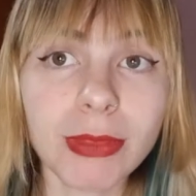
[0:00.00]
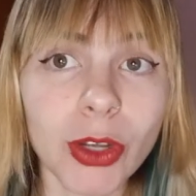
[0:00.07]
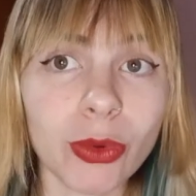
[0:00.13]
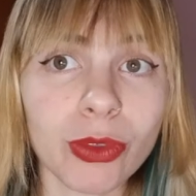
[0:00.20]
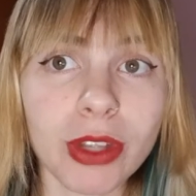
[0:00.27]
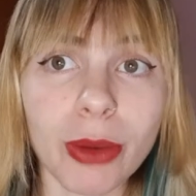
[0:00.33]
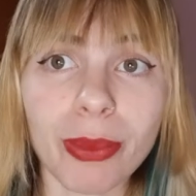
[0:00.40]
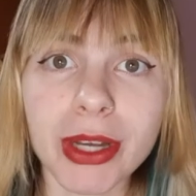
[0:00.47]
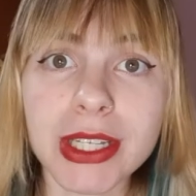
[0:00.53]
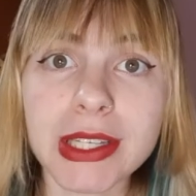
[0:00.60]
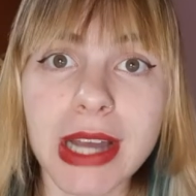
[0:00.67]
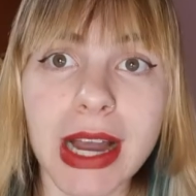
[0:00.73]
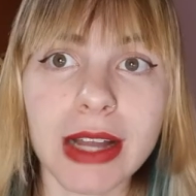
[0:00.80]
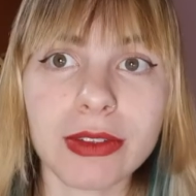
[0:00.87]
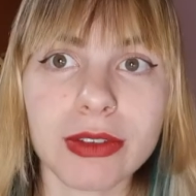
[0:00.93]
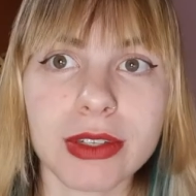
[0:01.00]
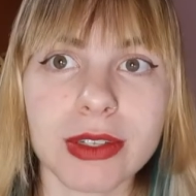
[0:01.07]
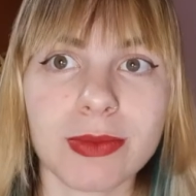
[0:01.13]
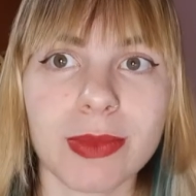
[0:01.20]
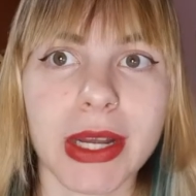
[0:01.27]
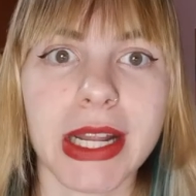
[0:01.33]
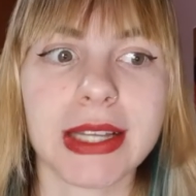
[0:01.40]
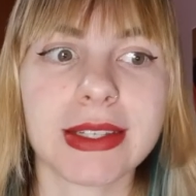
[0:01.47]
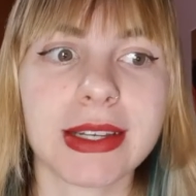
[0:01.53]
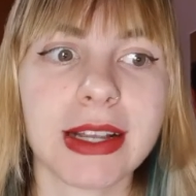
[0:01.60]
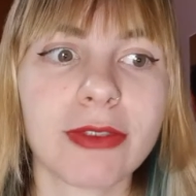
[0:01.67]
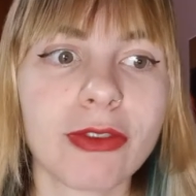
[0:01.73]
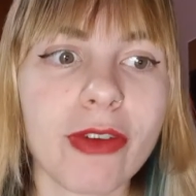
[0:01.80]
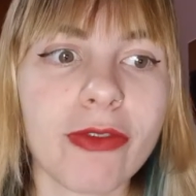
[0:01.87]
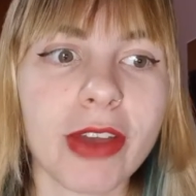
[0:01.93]
ultrapassado, assim, parece que
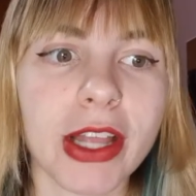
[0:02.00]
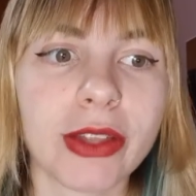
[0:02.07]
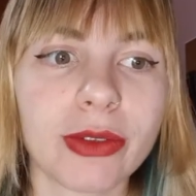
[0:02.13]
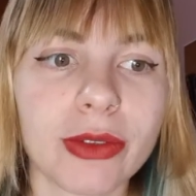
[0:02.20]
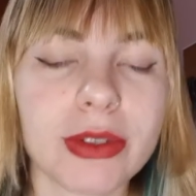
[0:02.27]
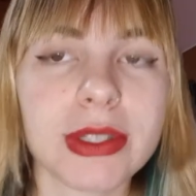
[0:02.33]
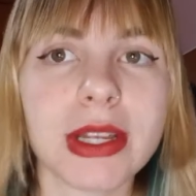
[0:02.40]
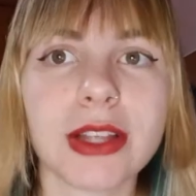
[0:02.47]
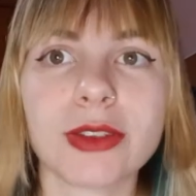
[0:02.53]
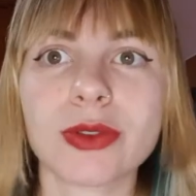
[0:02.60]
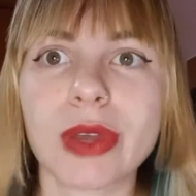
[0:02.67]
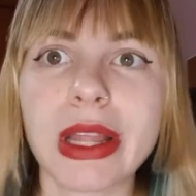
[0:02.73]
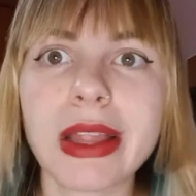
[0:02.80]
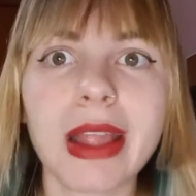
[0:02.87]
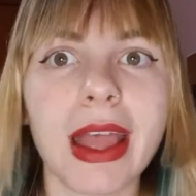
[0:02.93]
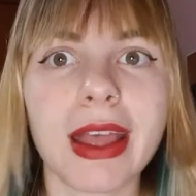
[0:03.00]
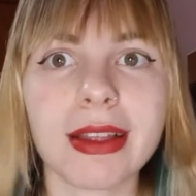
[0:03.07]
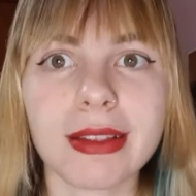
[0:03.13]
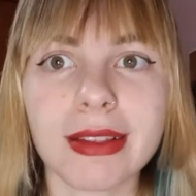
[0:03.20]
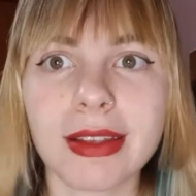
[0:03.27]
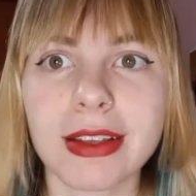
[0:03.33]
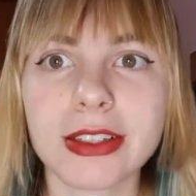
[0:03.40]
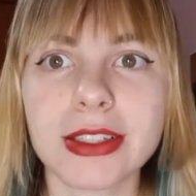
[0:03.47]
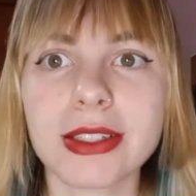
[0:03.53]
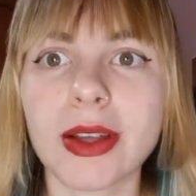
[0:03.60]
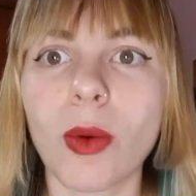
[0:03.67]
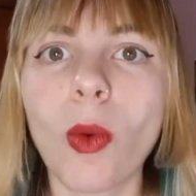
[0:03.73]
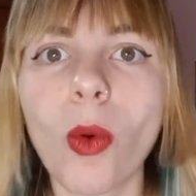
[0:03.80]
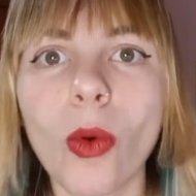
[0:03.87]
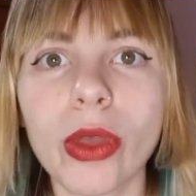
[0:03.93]
ele foi feito nos anos 80, de
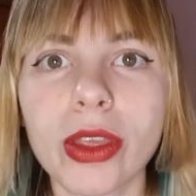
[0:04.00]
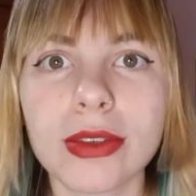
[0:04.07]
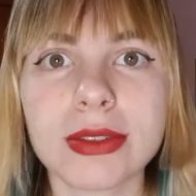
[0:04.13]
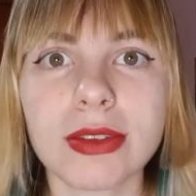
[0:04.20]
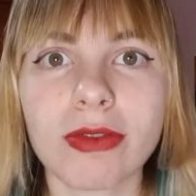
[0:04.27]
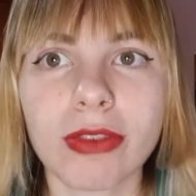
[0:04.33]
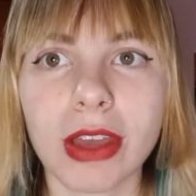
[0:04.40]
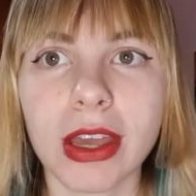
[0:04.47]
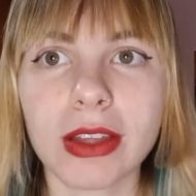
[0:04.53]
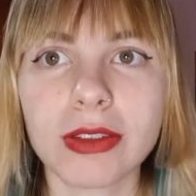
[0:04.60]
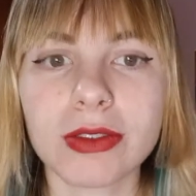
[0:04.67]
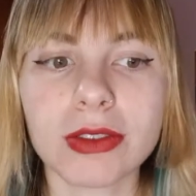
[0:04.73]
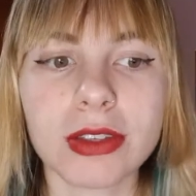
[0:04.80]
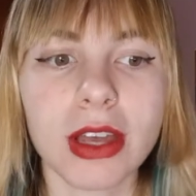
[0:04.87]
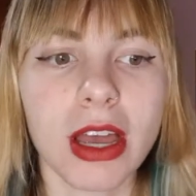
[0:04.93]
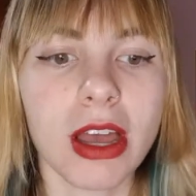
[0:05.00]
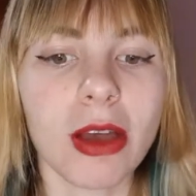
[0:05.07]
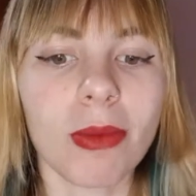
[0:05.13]
tão ruins os efeitos,